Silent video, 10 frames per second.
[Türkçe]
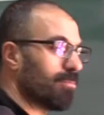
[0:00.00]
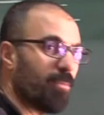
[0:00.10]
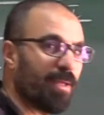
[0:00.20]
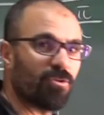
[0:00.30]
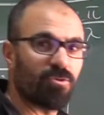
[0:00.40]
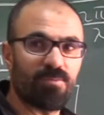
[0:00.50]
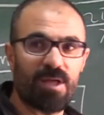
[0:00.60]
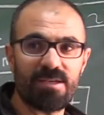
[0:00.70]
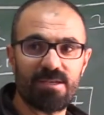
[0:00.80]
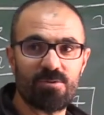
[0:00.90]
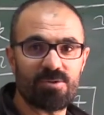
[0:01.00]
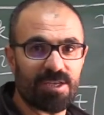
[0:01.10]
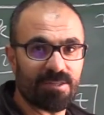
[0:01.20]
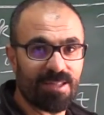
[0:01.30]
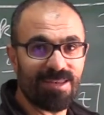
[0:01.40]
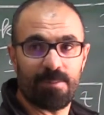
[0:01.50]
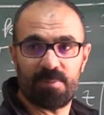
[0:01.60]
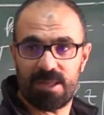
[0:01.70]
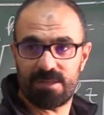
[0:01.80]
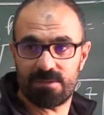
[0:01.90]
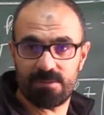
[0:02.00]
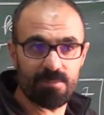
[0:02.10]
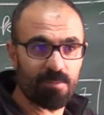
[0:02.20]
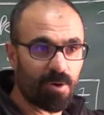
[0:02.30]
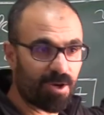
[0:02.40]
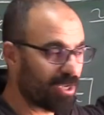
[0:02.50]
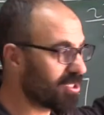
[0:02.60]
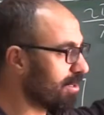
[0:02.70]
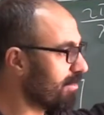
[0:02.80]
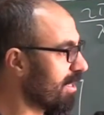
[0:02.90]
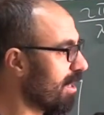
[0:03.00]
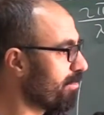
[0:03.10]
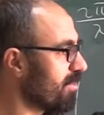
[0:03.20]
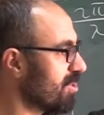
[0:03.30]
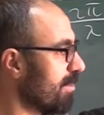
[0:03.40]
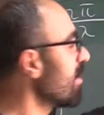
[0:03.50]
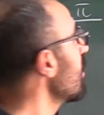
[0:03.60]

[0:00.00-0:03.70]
momentumlar üzerinden yapılan e, ara işlemleri yapmayacağım.